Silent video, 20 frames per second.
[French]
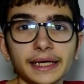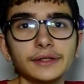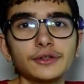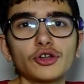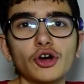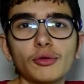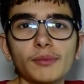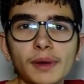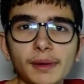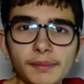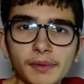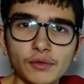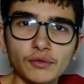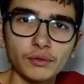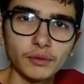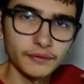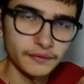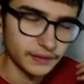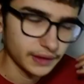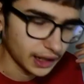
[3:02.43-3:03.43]
normalement vous
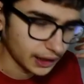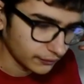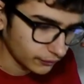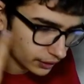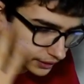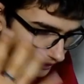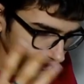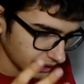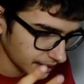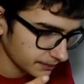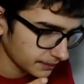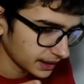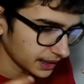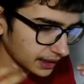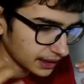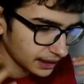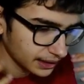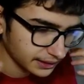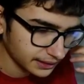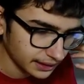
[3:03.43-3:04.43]
fait avoir très mal à
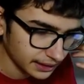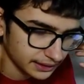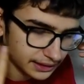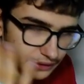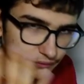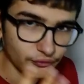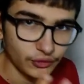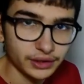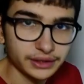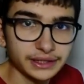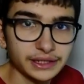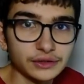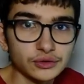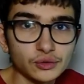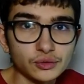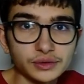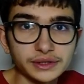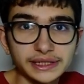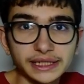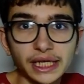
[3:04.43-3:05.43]
la tête, avoir des
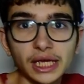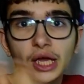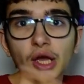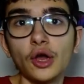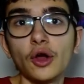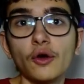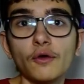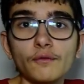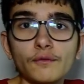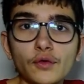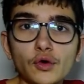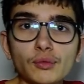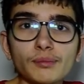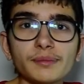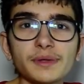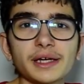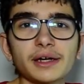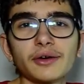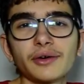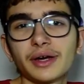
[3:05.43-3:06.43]
nausées,
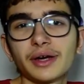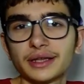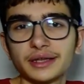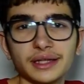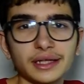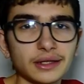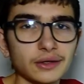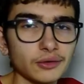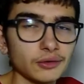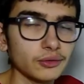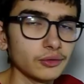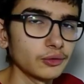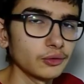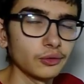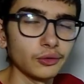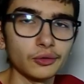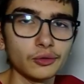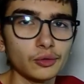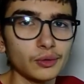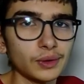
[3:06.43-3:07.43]
vomir, rester euh,
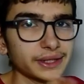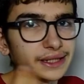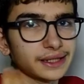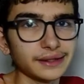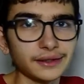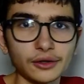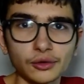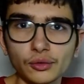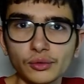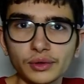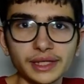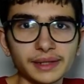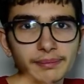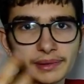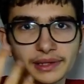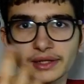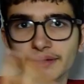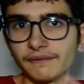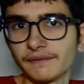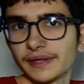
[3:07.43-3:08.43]
cloîtré dans le lit
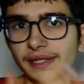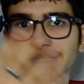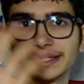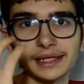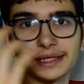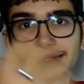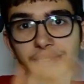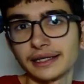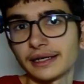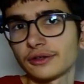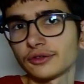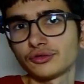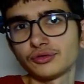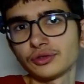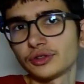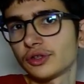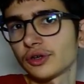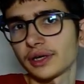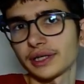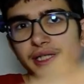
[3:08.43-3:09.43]
pendant
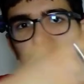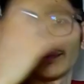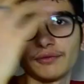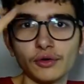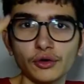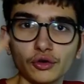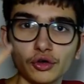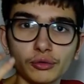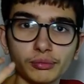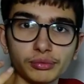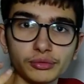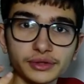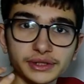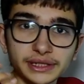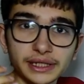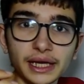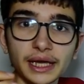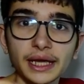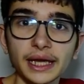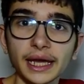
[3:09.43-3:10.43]
24-48 heures et des fois encore plus.
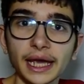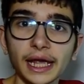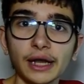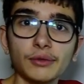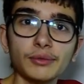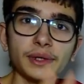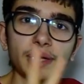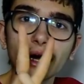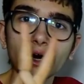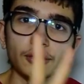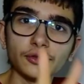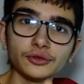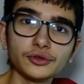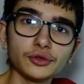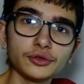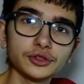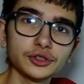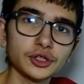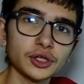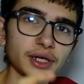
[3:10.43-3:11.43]
Et lui, en
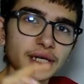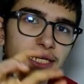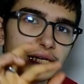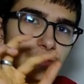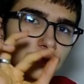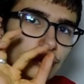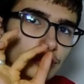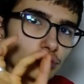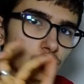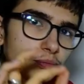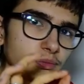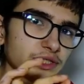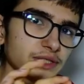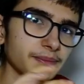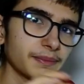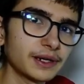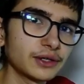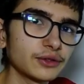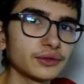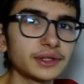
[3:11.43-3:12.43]
deux heures, il a eu un tout petit
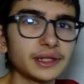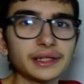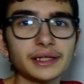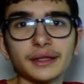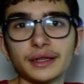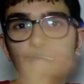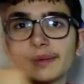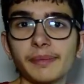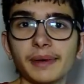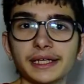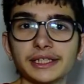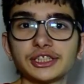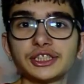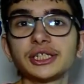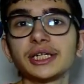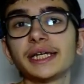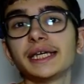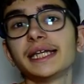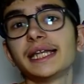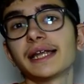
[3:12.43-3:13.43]
mal de tête et c'est parti
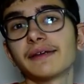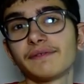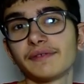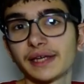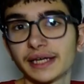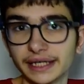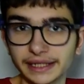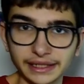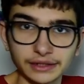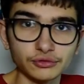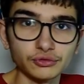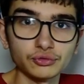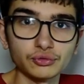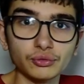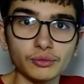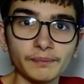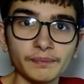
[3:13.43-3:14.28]
et il avait rien du tout